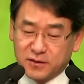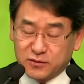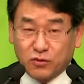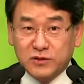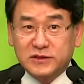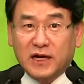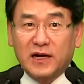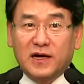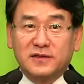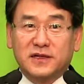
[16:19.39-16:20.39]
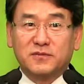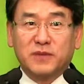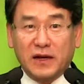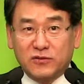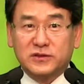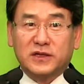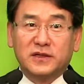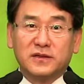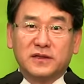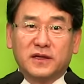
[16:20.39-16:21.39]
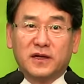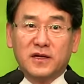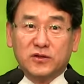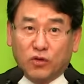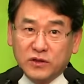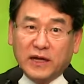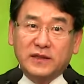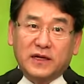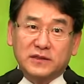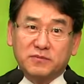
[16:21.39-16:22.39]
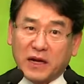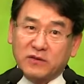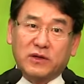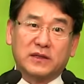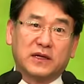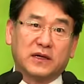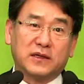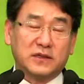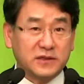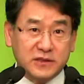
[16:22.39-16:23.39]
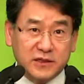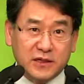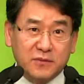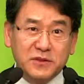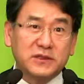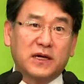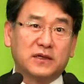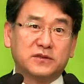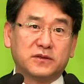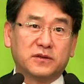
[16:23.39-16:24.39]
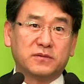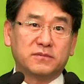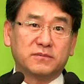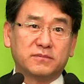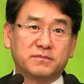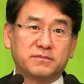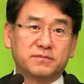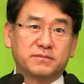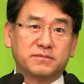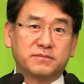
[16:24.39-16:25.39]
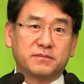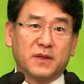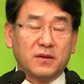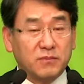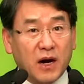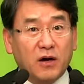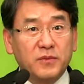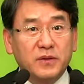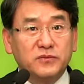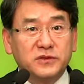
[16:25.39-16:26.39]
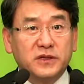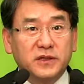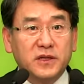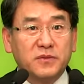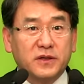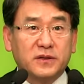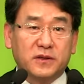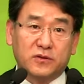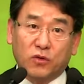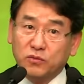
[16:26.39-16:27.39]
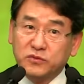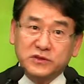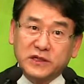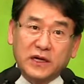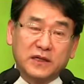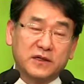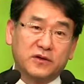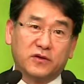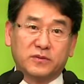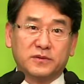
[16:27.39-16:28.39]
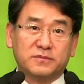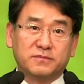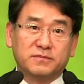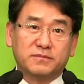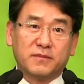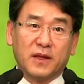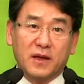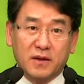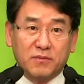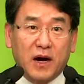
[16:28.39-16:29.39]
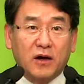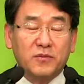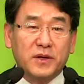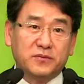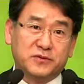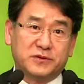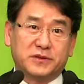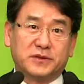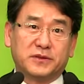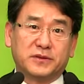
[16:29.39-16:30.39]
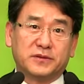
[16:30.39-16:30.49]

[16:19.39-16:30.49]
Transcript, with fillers: 돈이 잘 나가는 사람은 말도 잘 되는데 돈이 안 나가는 사람은 말도 안 나가. 이게 참 이상하죠? 마음의 문제이기 때문에 그래요. 돈 문제가 아니에요, 여러분. 마음의 문제예요.